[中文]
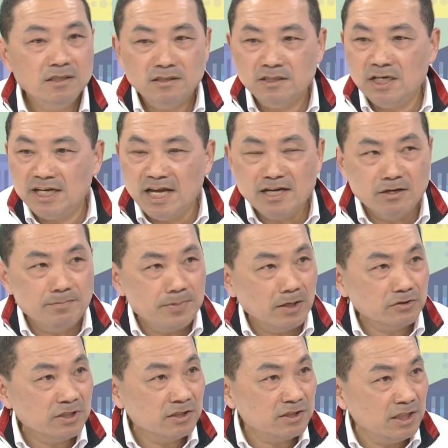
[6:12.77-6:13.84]
你的严格
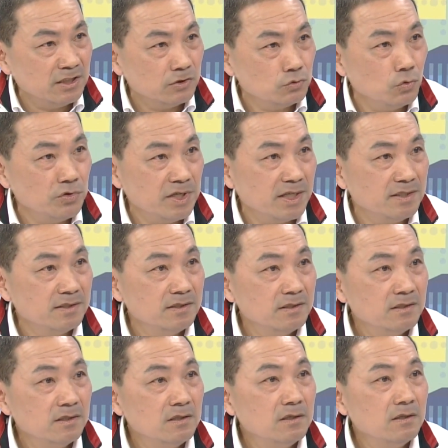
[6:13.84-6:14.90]
标准要定到多远？
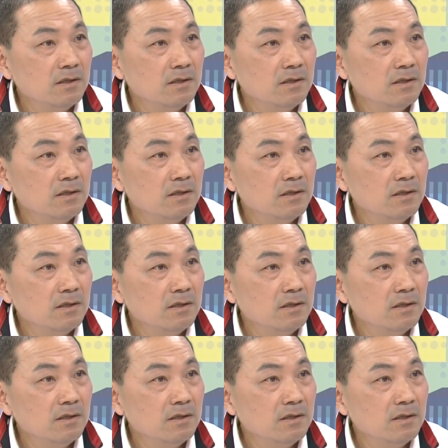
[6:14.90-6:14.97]
嗯，